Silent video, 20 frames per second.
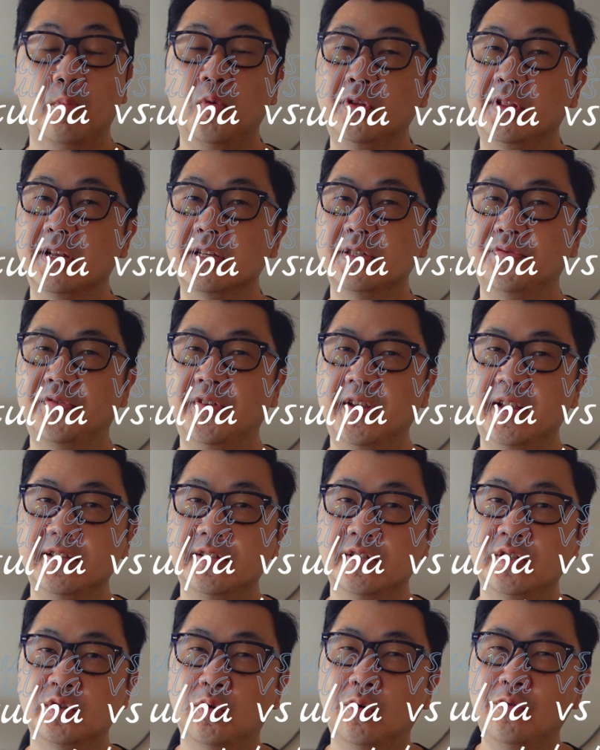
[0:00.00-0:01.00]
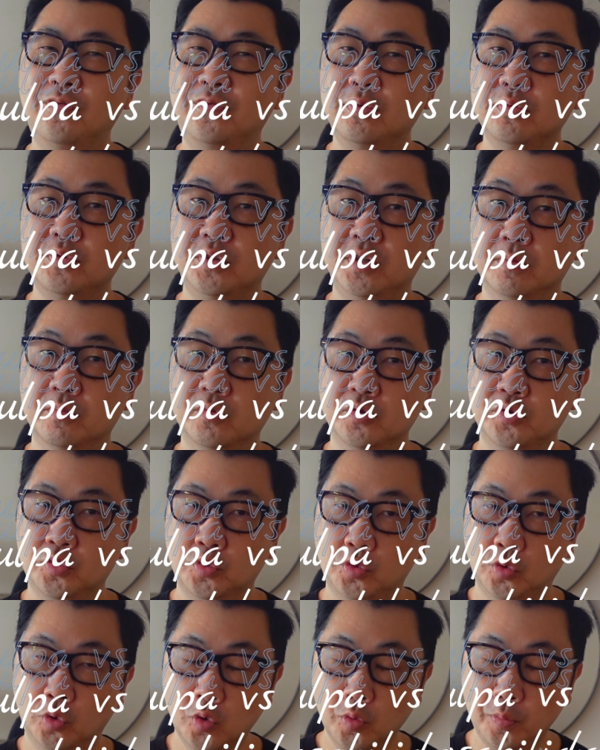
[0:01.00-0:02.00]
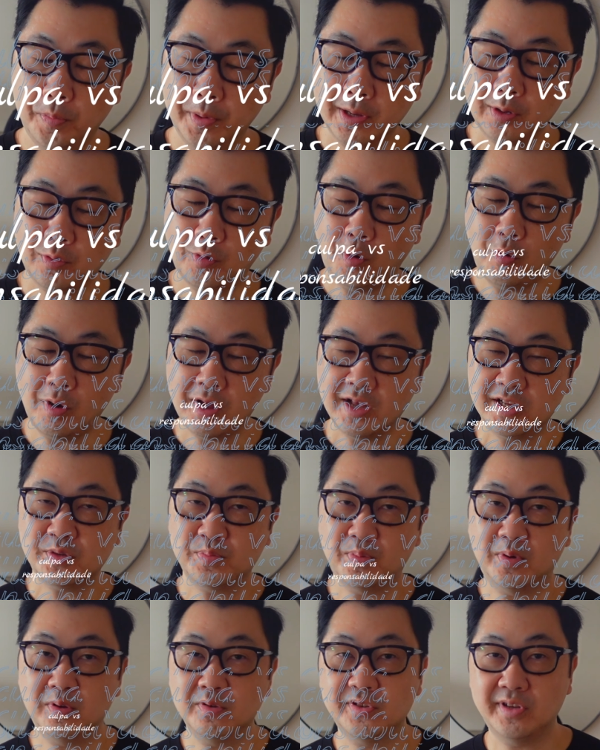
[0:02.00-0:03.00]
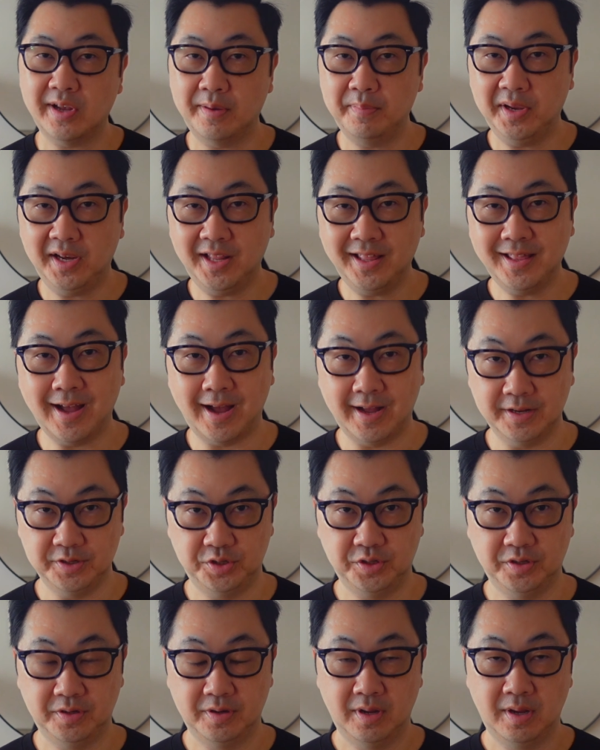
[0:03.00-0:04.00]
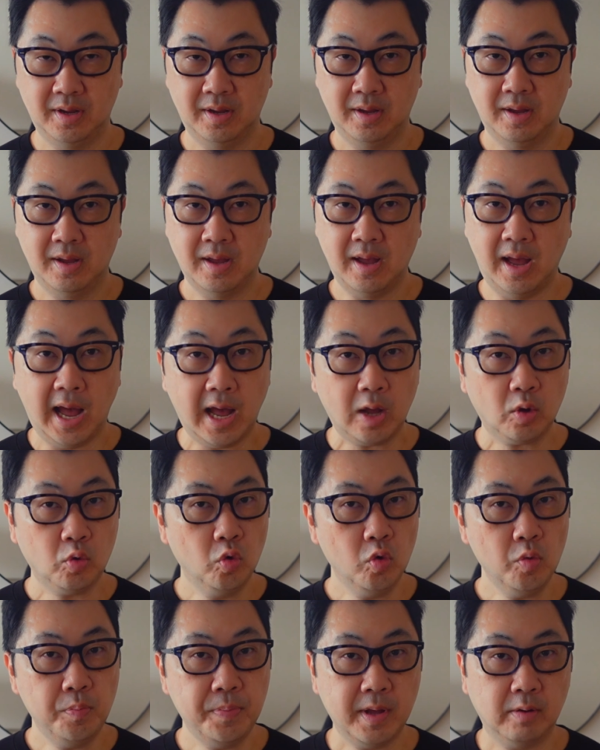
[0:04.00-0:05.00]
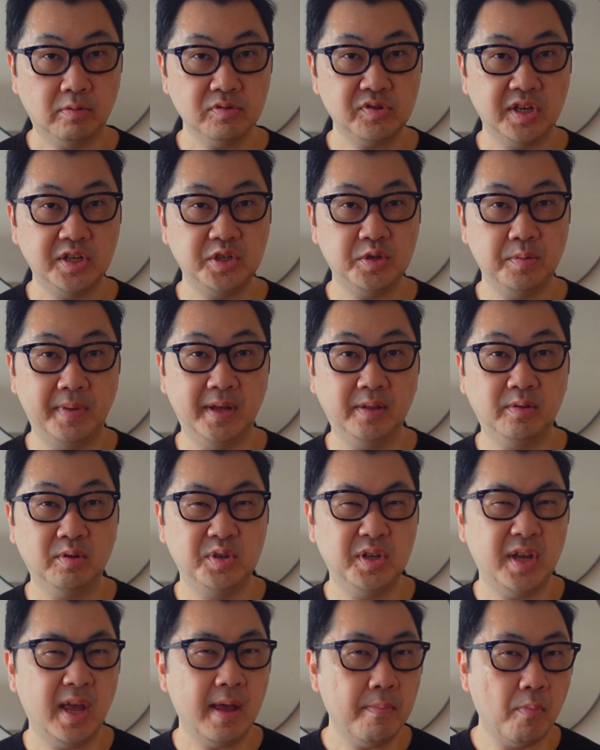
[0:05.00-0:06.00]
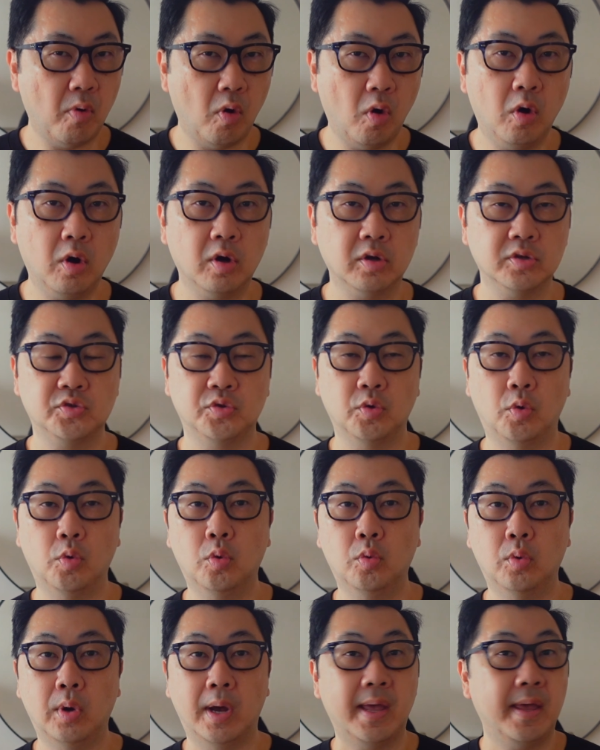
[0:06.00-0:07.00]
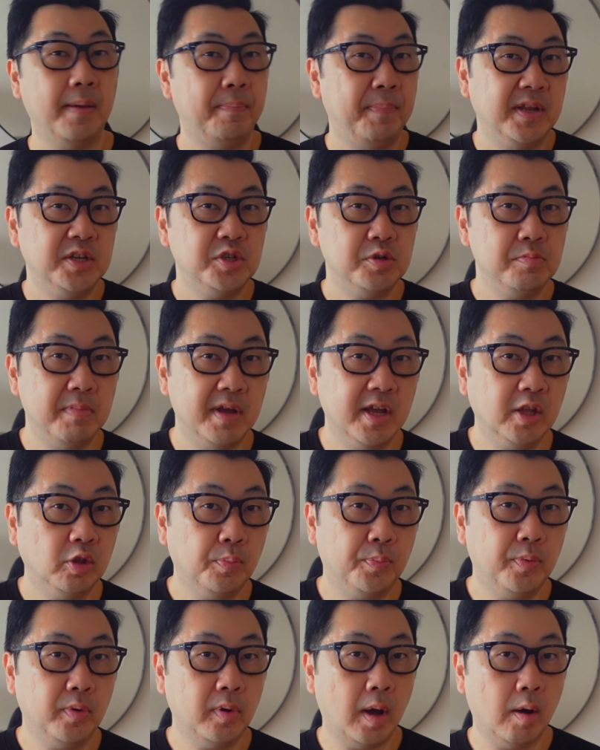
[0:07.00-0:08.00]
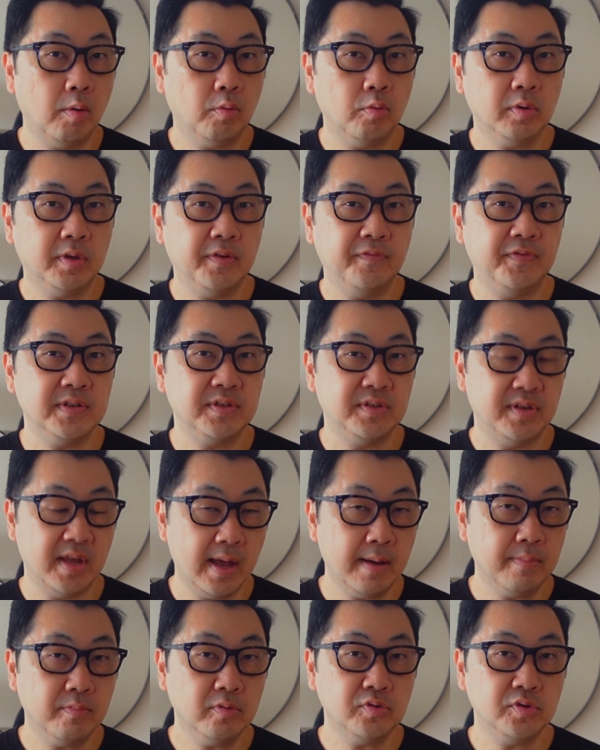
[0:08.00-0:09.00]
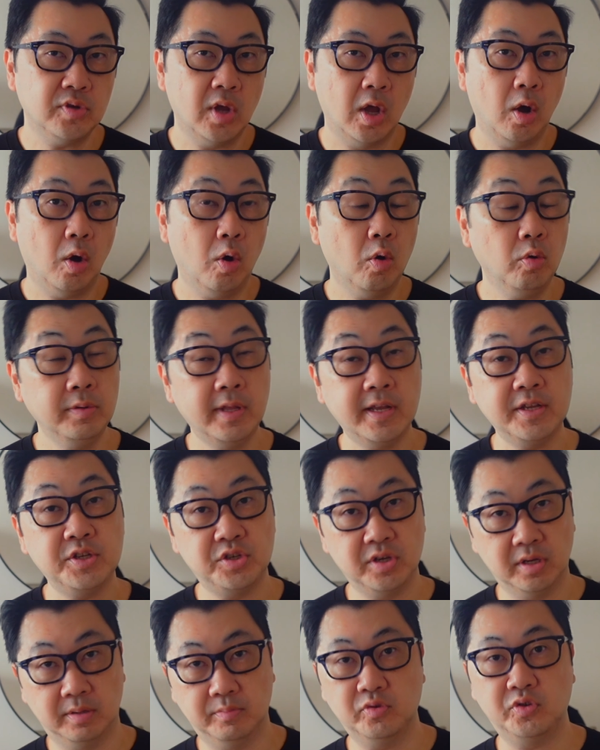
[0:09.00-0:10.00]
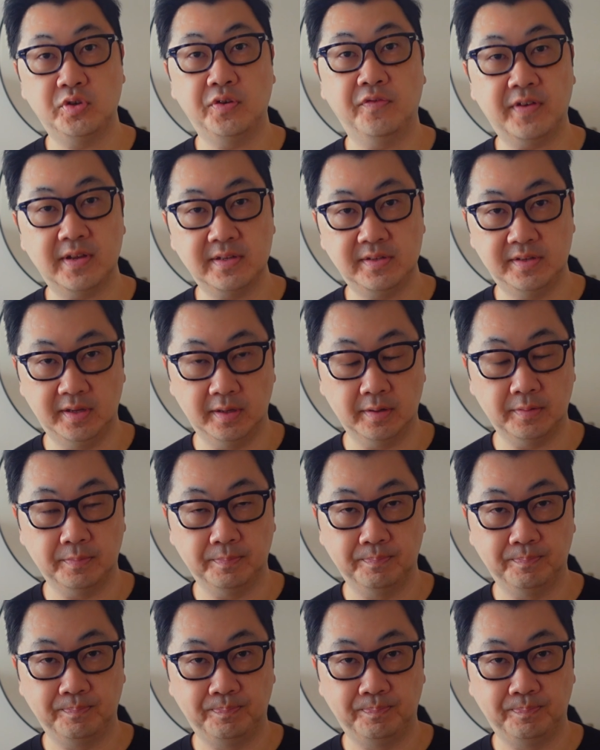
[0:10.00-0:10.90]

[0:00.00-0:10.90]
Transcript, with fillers: Muitas vezes confundimos culpa com responsabilidade. A culpa é um sentimento de remorso ou arrependimento por algo que fizemos ou deixamos de fazer.